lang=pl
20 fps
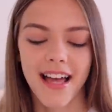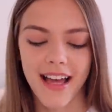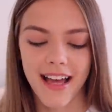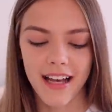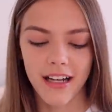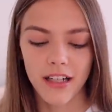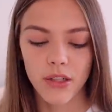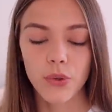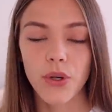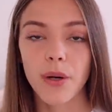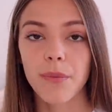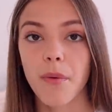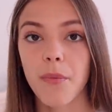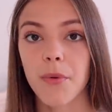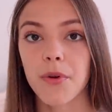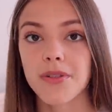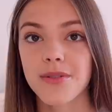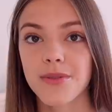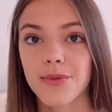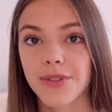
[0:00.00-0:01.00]
e, które po
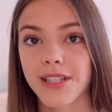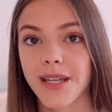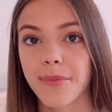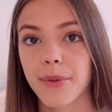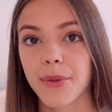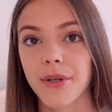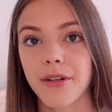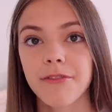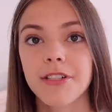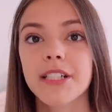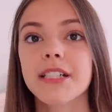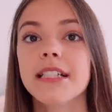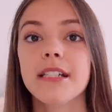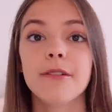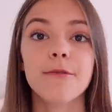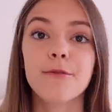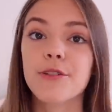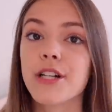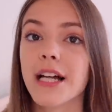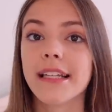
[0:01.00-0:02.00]
prostu nie były
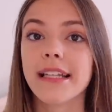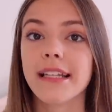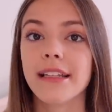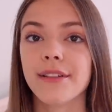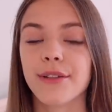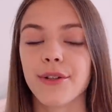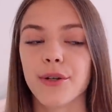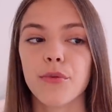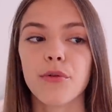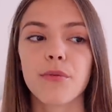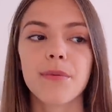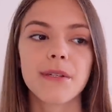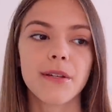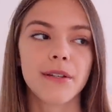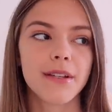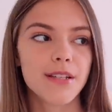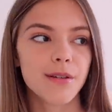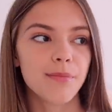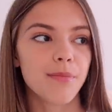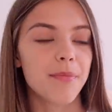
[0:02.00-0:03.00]
wcześniej w żadnej innej obróbce,
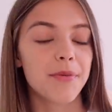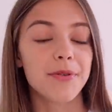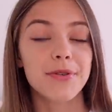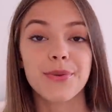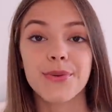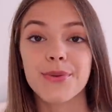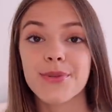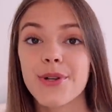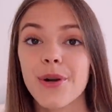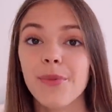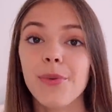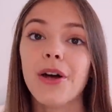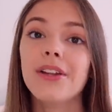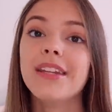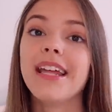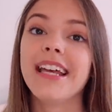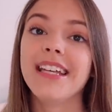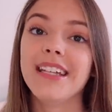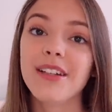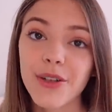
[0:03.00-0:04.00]
one są po prostu
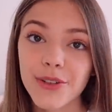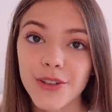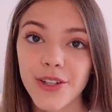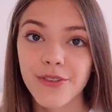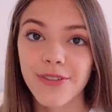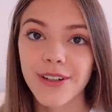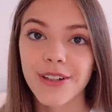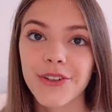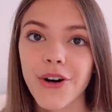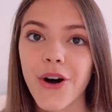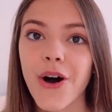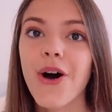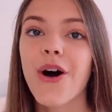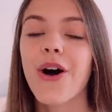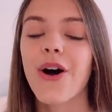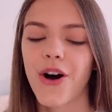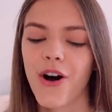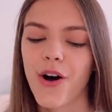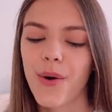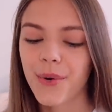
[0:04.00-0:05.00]
zrobione i gotowe do
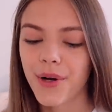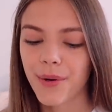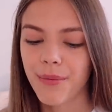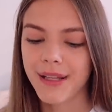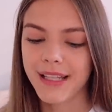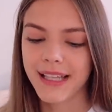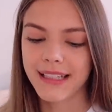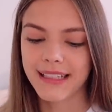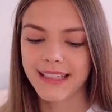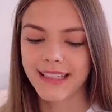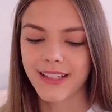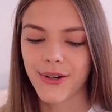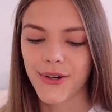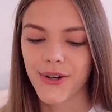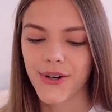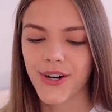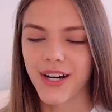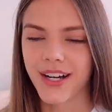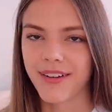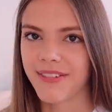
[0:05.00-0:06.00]
obrobienia
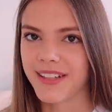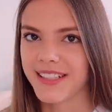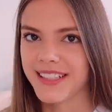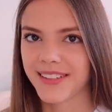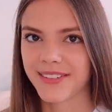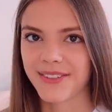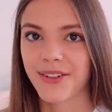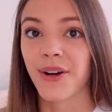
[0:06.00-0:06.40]
takiego, e, wiecie,